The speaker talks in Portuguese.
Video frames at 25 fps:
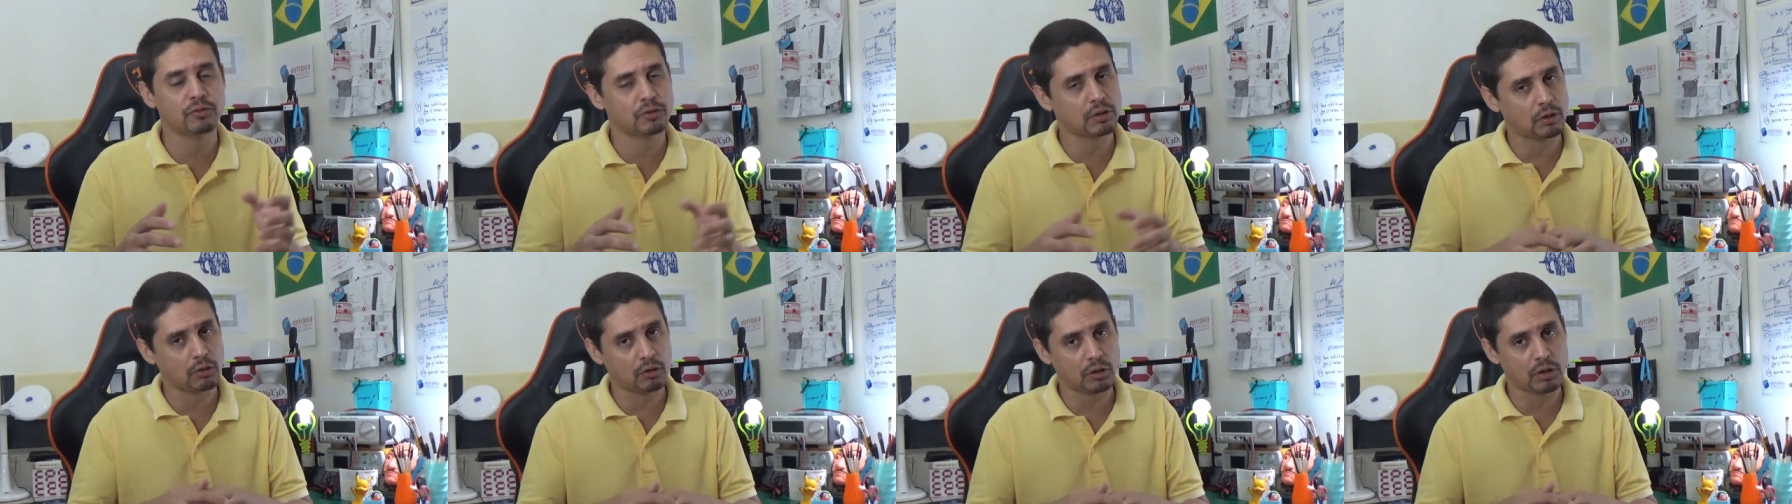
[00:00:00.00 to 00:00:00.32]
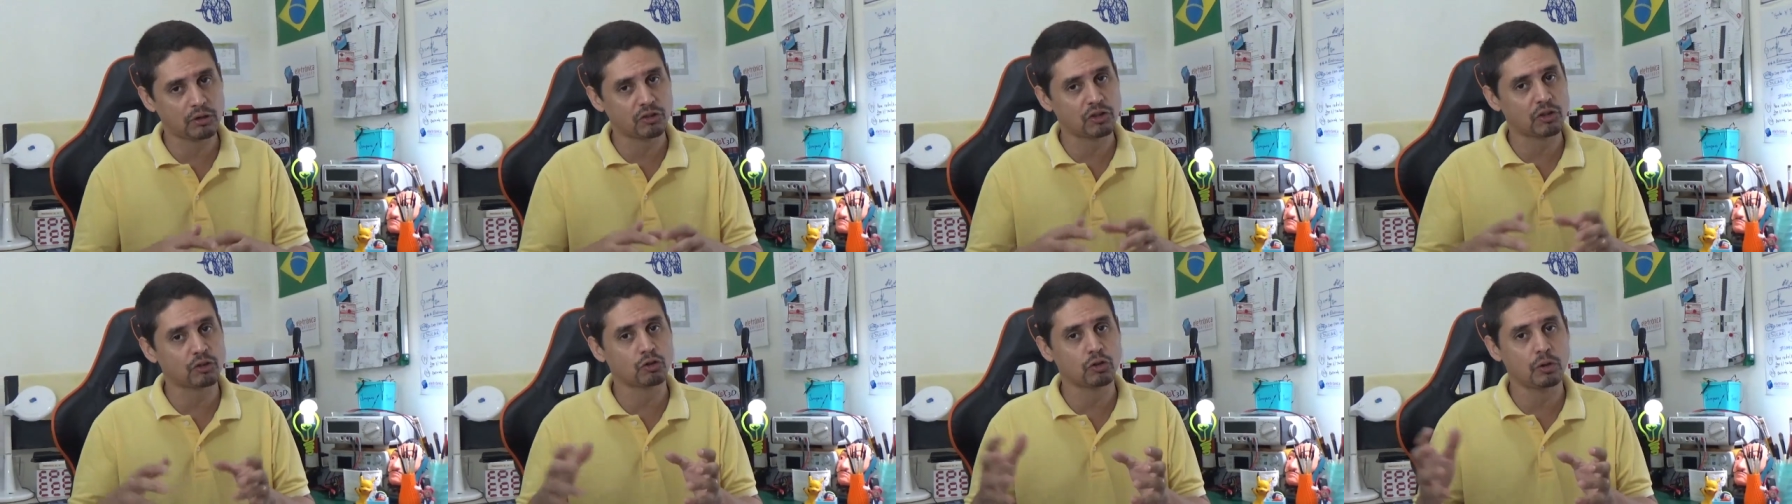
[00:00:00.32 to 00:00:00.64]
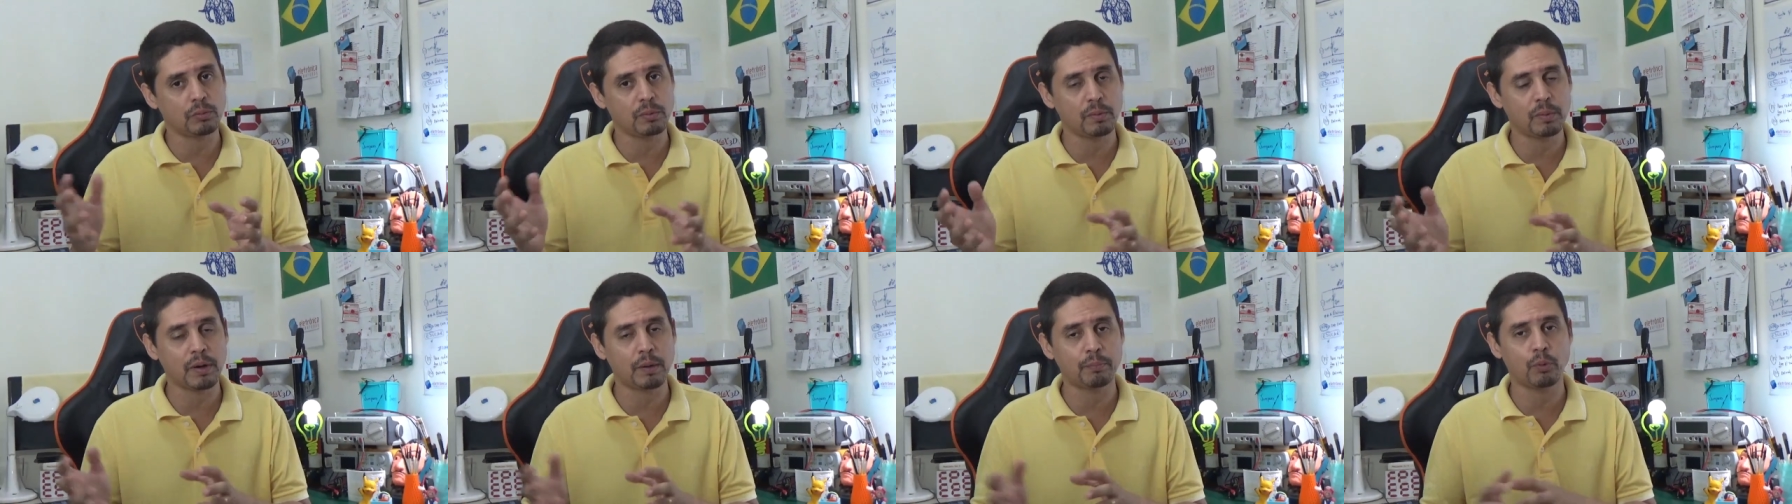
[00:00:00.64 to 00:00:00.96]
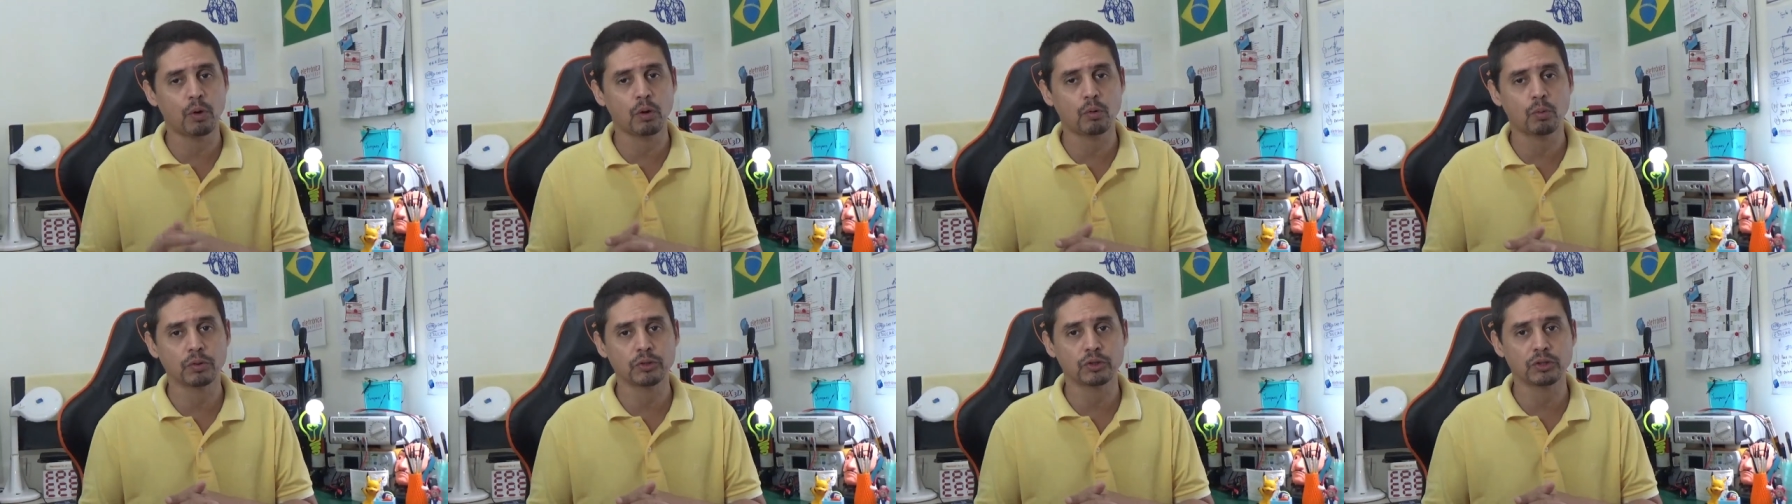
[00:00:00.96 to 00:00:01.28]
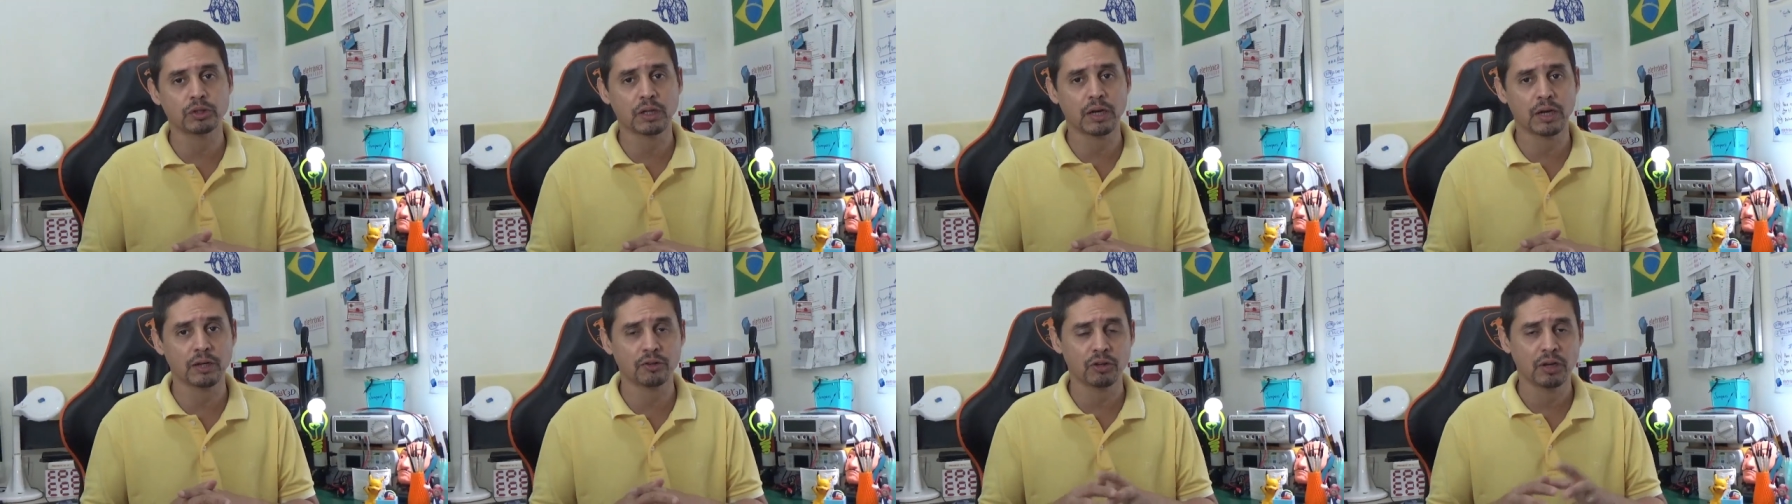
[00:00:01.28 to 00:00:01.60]
que agora já somam uma boa
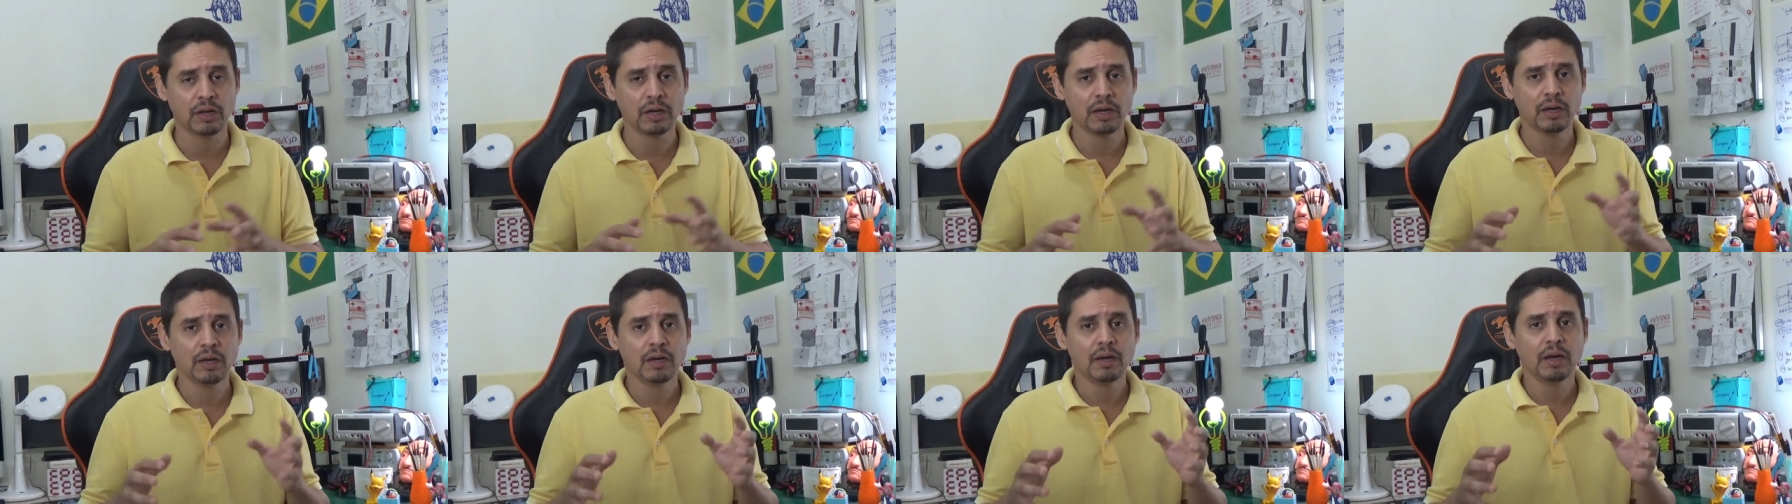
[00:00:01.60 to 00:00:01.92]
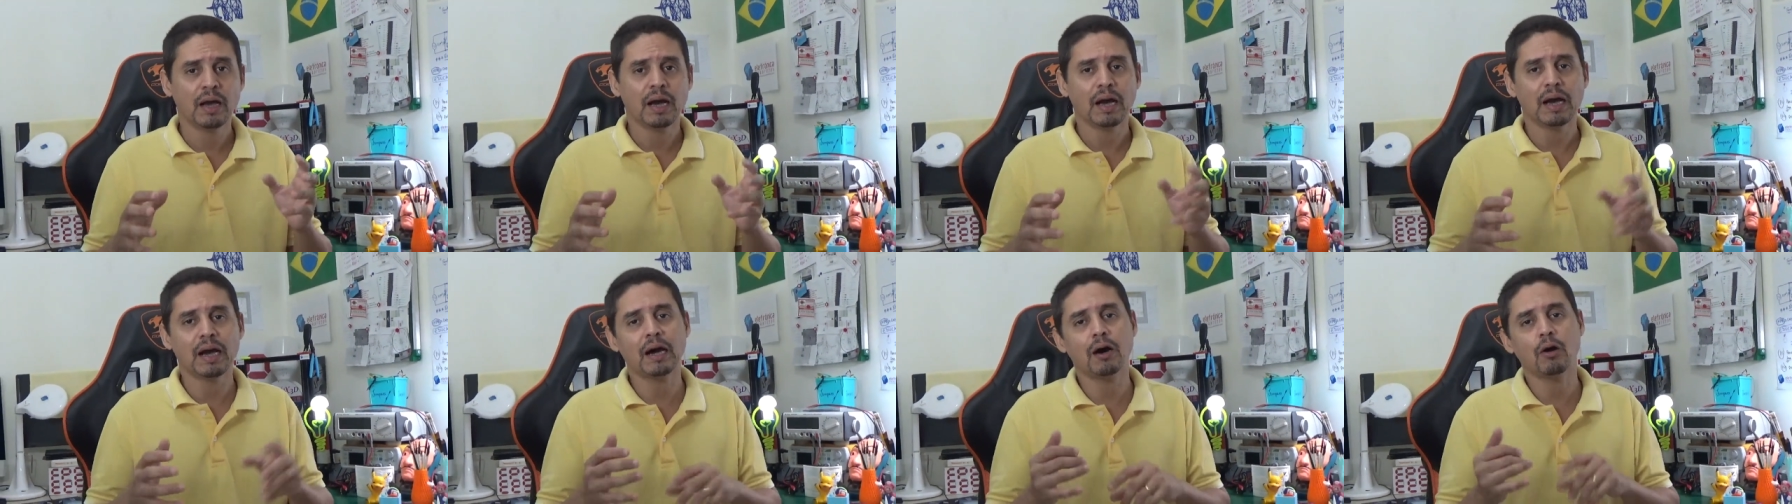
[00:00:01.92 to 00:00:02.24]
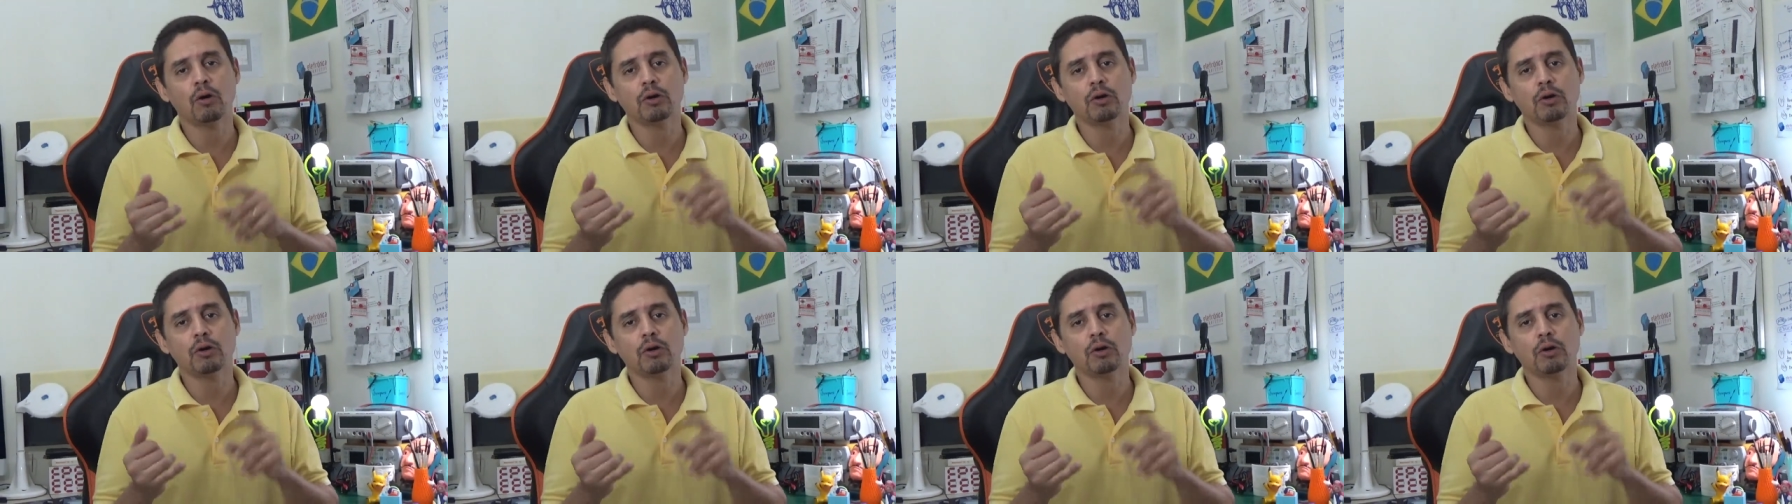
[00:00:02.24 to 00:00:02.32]
quantidade. Ah,